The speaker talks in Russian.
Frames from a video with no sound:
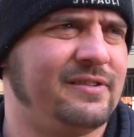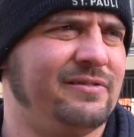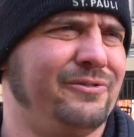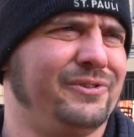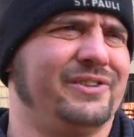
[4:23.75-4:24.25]

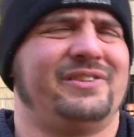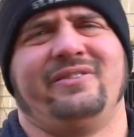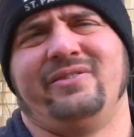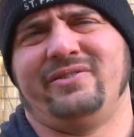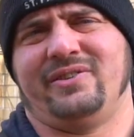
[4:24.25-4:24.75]
Вот, на
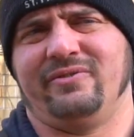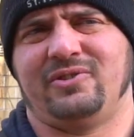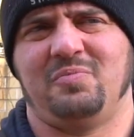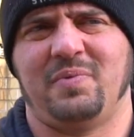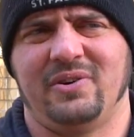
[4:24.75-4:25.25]
соревнованиях
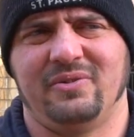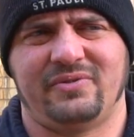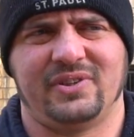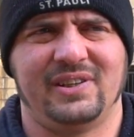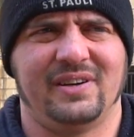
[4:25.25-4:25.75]
выступаю
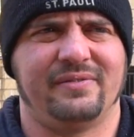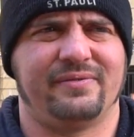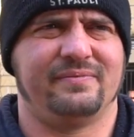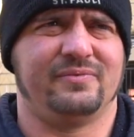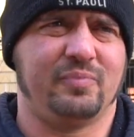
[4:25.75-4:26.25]
всегда,
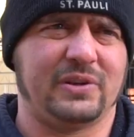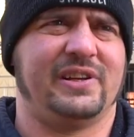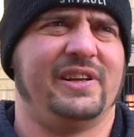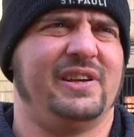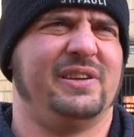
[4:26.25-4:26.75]
ну,
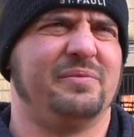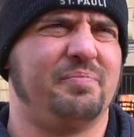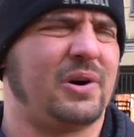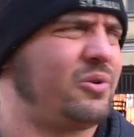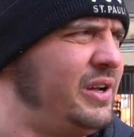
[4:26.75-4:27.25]
последние
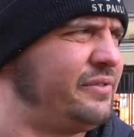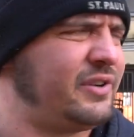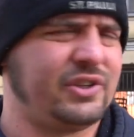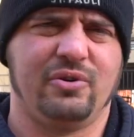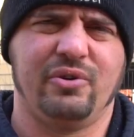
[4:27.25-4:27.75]
пару лет в
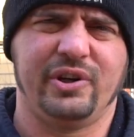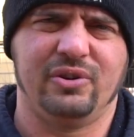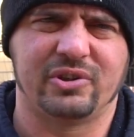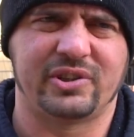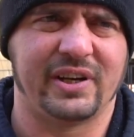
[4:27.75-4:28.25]
категории
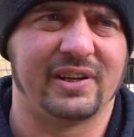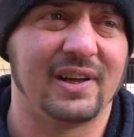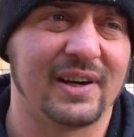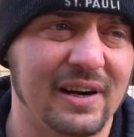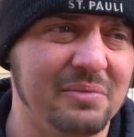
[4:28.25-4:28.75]
до 100
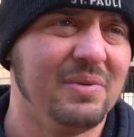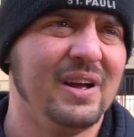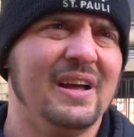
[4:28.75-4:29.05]
килограмм.